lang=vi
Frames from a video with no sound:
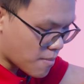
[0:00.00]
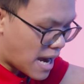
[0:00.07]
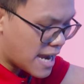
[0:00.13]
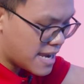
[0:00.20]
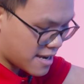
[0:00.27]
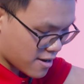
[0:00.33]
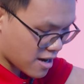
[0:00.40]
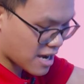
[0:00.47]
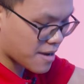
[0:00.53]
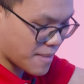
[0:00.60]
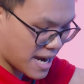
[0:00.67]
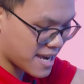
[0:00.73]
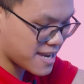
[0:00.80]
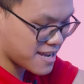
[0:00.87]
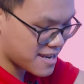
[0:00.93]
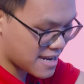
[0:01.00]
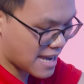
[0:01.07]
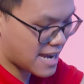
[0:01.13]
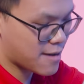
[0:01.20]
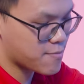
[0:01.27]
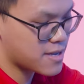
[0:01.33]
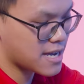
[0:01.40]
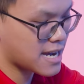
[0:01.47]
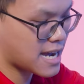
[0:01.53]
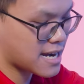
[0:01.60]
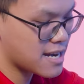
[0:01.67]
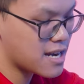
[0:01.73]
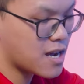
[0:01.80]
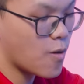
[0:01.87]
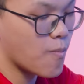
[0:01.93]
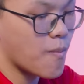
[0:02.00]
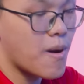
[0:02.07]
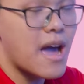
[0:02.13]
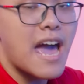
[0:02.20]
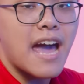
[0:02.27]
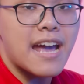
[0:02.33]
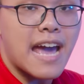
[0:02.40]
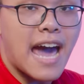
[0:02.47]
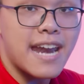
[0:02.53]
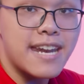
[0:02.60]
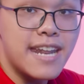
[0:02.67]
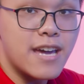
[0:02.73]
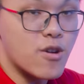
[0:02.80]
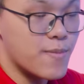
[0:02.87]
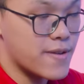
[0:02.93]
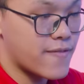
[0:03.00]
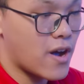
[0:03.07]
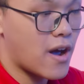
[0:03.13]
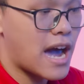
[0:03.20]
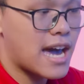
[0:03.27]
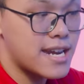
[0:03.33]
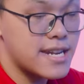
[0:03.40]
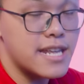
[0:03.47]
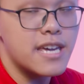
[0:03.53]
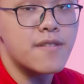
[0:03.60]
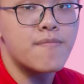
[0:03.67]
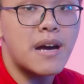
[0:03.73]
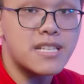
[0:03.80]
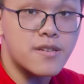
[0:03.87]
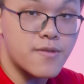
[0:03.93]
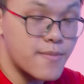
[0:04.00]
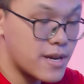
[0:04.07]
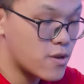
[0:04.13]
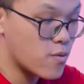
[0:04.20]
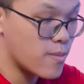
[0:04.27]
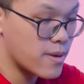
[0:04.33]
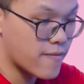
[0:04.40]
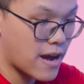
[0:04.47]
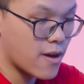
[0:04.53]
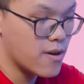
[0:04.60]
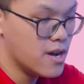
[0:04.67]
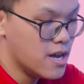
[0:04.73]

bay gọi là cái bay để anh em có thể gắn cổng cái HDD của mình vào HDD 3.5 inch của mình vào